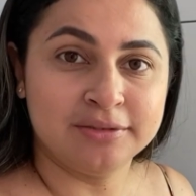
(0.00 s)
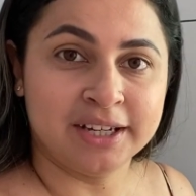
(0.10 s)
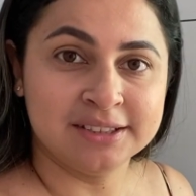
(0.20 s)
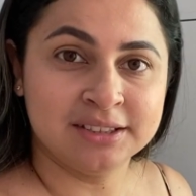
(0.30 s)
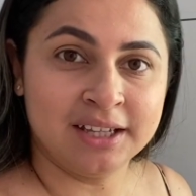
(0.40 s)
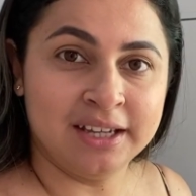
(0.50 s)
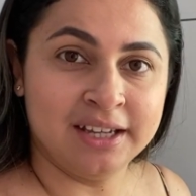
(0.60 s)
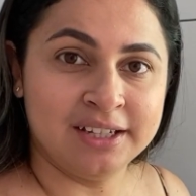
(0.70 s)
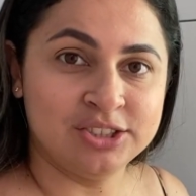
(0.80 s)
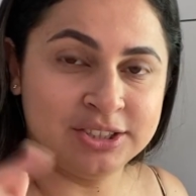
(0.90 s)

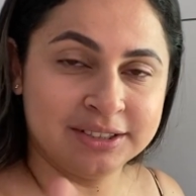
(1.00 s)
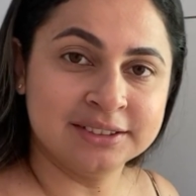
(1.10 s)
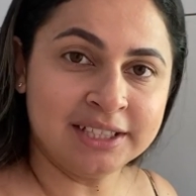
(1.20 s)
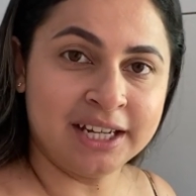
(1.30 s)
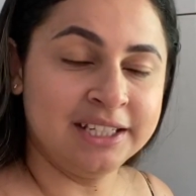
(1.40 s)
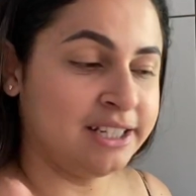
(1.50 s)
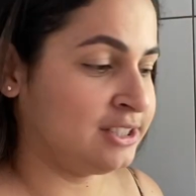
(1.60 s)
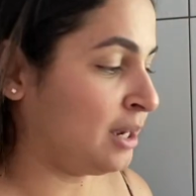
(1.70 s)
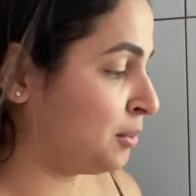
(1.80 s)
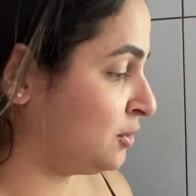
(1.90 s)
fazer janta e
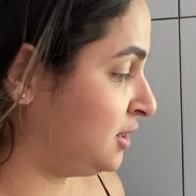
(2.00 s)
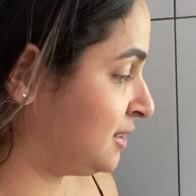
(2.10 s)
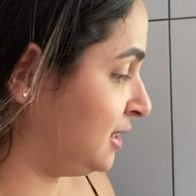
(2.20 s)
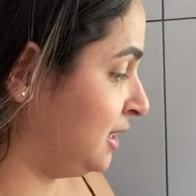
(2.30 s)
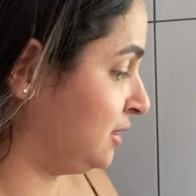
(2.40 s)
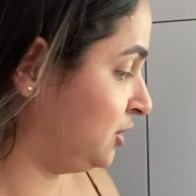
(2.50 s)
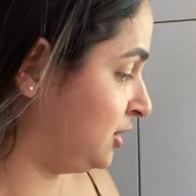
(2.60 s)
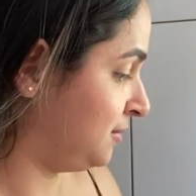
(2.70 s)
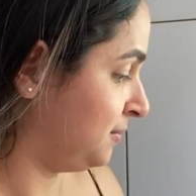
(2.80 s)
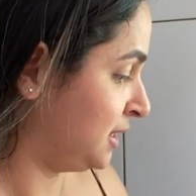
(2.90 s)
deixar pro dia seguinte.
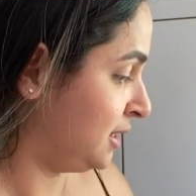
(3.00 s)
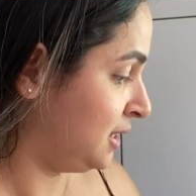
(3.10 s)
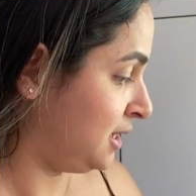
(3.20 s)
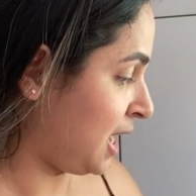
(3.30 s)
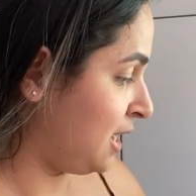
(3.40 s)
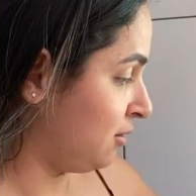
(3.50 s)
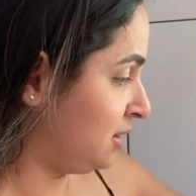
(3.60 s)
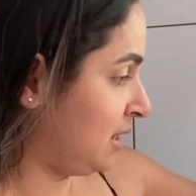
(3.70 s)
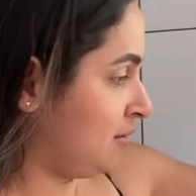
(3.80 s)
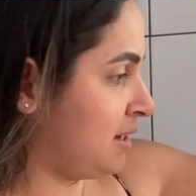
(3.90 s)
E aí eu
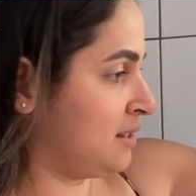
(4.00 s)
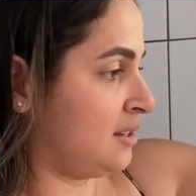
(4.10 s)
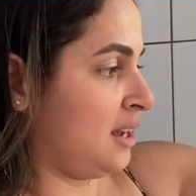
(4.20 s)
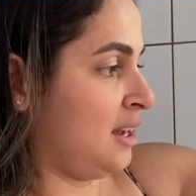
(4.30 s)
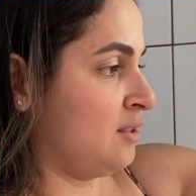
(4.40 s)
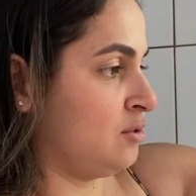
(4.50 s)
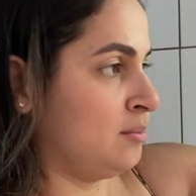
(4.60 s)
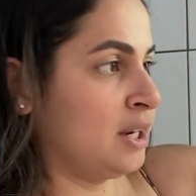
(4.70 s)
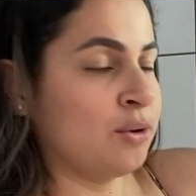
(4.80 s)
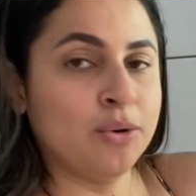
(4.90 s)
tenho essa
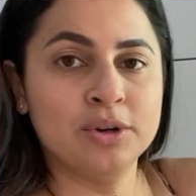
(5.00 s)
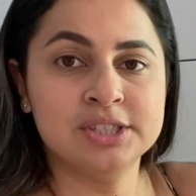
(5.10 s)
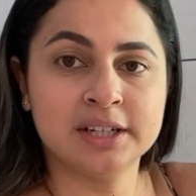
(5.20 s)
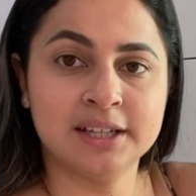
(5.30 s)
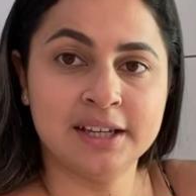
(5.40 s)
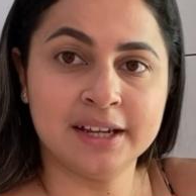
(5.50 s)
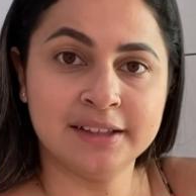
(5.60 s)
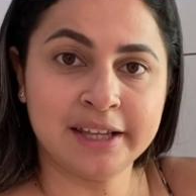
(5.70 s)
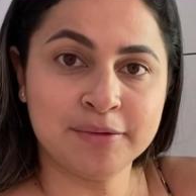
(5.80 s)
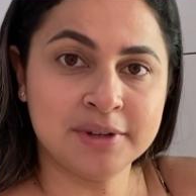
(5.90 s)
sobrecoxa aqui, aqui
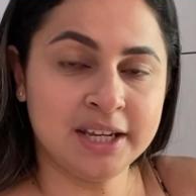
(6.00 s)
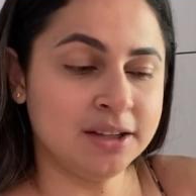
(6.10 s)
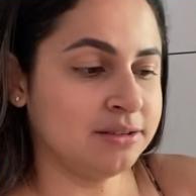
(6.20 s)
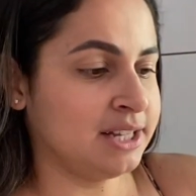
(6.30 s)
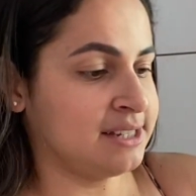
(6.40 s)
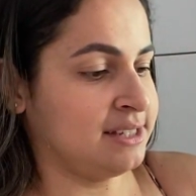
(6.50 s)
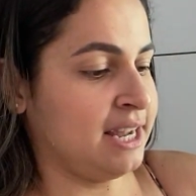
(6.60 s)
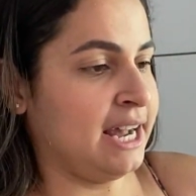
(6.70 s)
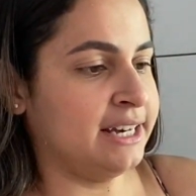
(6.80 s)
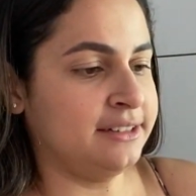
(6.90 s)
tem um quilo da
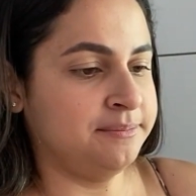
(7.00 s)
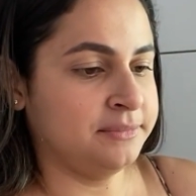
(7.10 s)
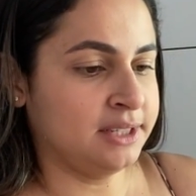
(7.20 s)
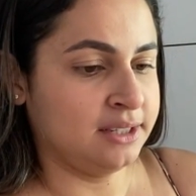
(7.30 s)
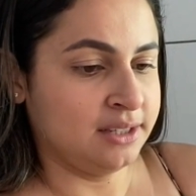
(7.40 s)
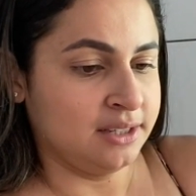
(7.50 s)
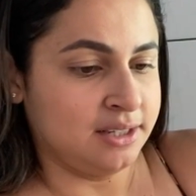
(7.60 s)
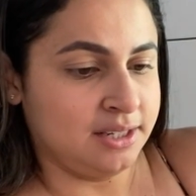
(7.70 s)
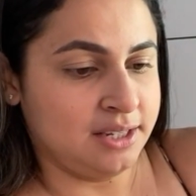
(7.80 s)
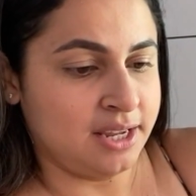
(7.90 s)
Seara.
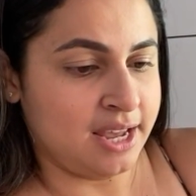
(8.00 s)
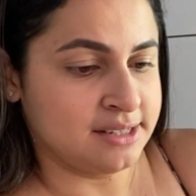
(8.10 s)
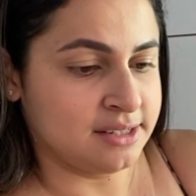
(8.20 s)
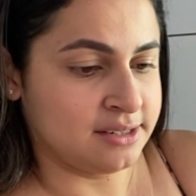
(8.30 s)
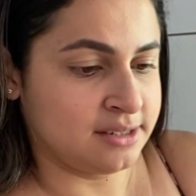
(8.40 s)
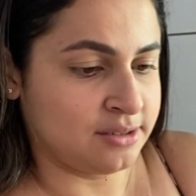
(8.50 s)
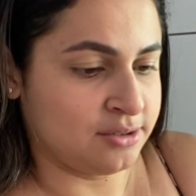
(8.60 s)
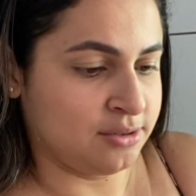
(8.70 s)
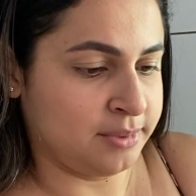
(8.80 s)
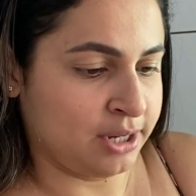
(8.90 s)
E essas
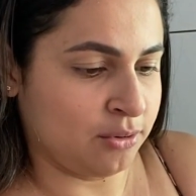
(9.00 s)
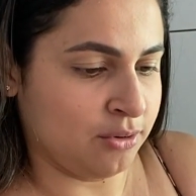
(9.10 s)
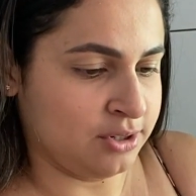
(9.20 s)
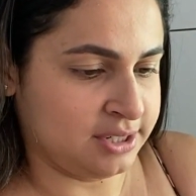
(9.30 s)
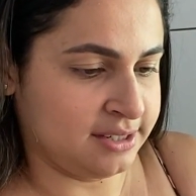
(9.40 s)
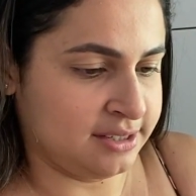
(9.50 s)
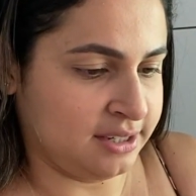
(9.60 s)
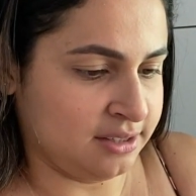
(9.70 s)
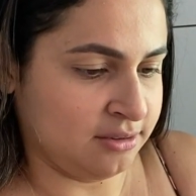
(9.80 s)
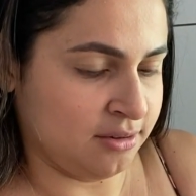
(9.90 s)
sobrecoxas, né,
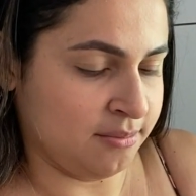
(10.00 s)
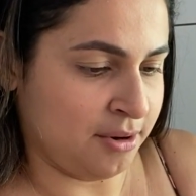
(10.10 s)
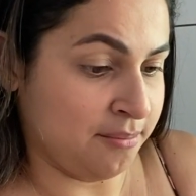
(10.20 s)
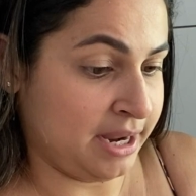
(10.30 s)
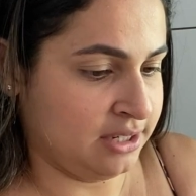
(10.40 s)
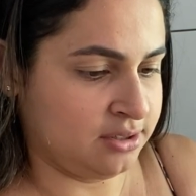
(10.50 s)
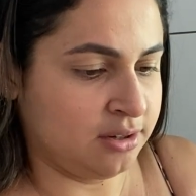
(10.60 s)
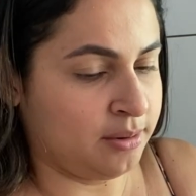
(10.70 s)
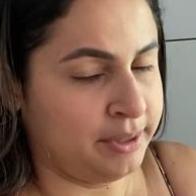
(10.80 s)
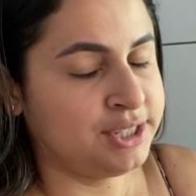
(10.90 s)
normalmente,
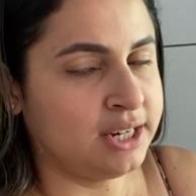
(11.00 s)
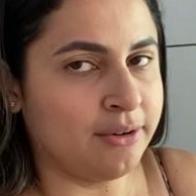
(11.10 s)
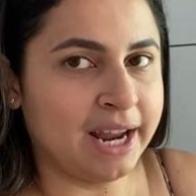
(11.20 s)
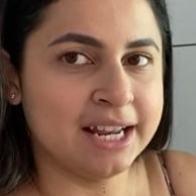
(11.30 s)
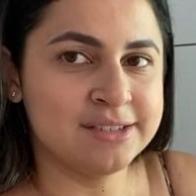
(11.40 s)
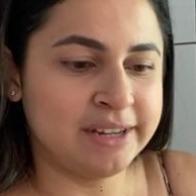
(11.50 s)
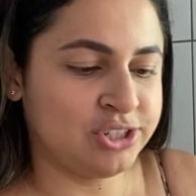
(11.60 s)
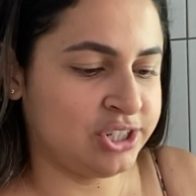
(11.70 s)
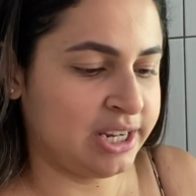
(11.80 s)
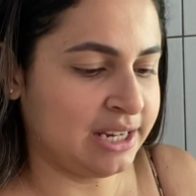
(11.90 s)
normalmente não, elas vêm
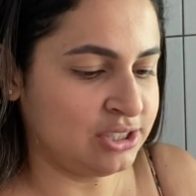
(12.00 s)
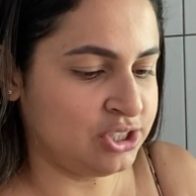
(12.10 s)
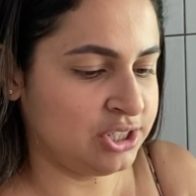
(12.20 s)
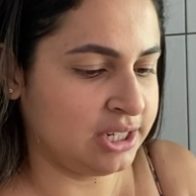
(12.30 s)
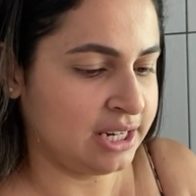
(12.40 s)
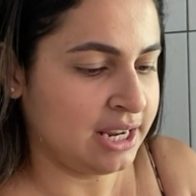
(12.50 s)
cheias de